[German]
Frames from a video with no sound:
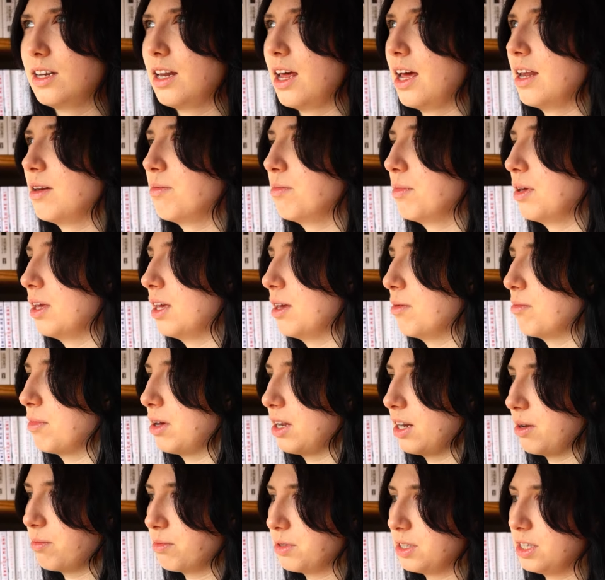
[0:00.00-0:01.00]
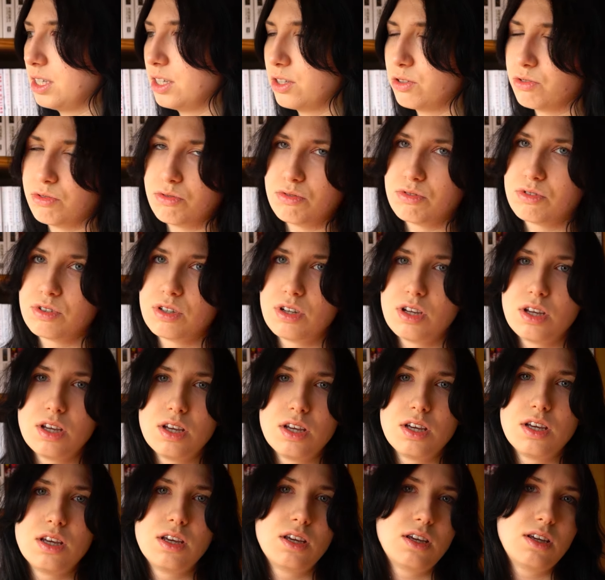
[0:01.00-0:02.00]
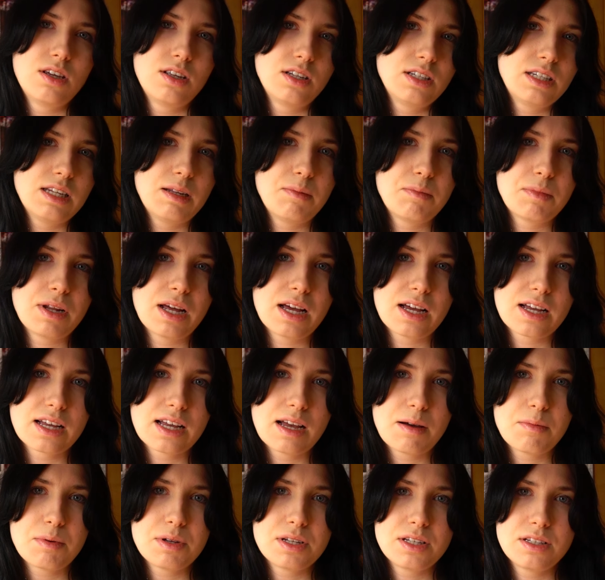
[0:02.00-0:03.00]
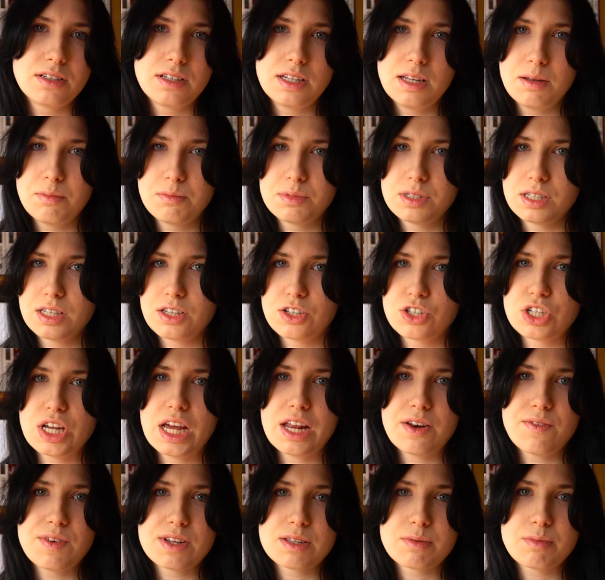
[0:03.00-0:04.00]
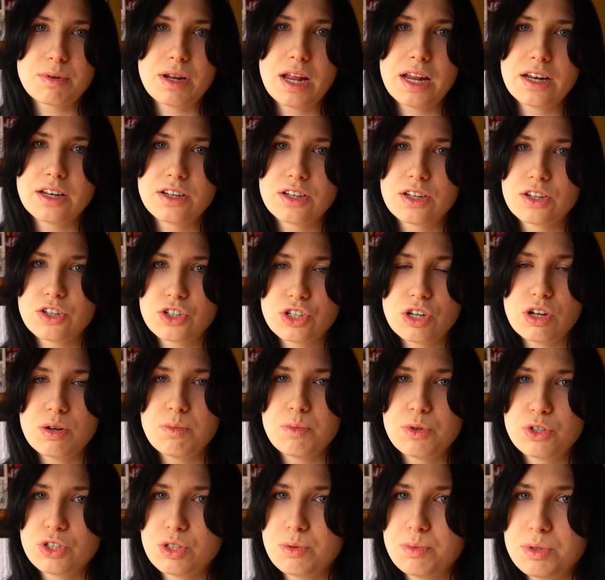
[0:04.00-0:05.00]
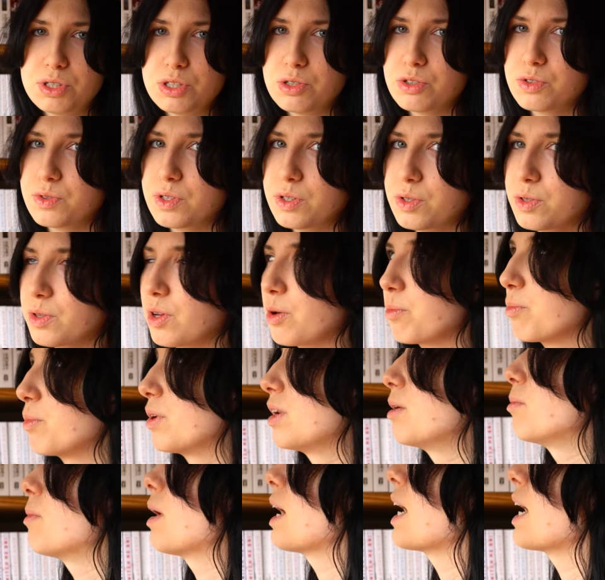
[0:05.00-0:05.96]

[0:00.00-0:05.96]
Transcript: den Anime eben adaptiert und demnach kann man eben sich entscheiden, was man anschauen möchte, beziehungsweise ob man den